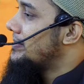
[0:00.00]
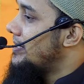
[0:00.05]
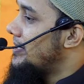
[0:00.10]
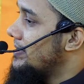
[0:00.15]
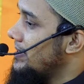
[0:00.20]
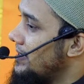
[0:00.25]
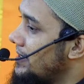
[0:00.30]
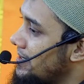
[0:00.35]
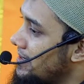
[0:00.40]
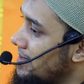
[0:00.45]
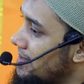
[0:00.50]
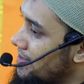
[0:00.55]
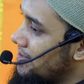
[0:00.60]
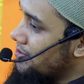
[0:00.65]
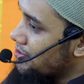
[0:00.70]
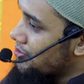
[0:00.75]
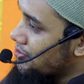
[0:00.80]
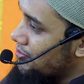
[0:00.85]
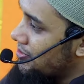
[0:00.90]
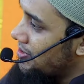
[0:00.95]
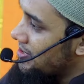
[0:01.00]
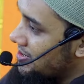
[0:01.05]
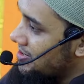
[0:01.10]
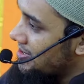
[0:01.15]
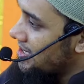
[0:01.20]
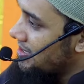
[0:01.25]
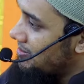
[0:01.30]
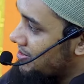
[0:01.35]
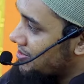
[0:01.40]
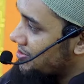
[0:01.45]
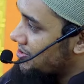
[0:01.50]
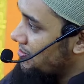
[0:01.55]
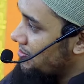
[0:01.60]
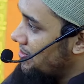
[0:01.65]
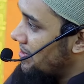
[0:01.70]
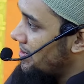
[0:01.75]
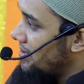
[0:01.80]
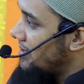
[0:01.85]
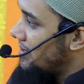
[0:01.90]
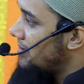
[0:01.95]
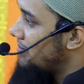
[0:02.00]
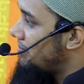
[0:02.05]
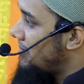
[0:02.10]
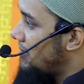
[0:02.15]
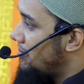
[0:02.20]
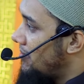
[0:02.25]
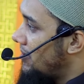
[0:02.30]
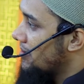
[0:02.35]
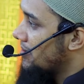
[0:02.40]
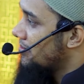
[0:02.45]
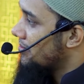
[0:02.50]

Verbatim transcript: তাদের নিজস্ব এজেন্ডা বাস্তবায়নে ব্যবহার